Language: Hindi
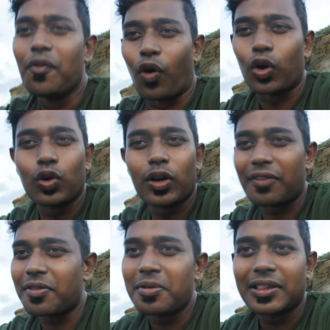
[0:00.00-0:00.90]

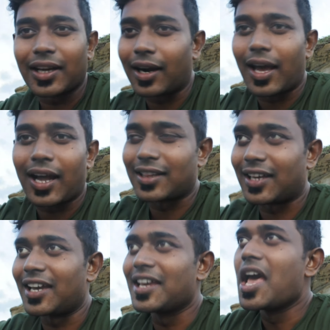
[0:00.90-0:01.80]
फोटोग्राफी भी तगड़ा आता
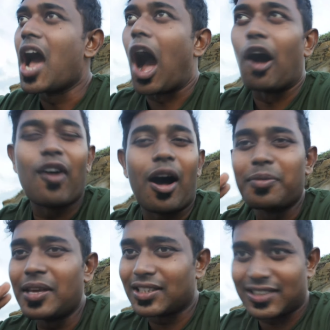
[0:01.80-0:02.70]
है हवा
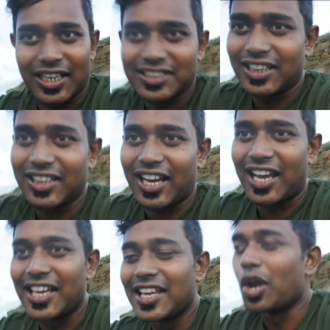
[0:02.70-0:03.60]
भी अच्छा चलता
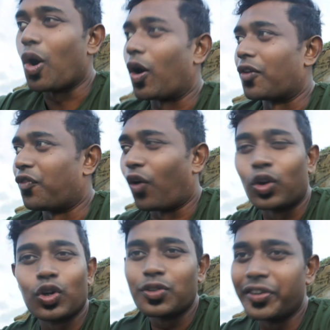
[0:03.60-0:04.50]
है और फोटोज़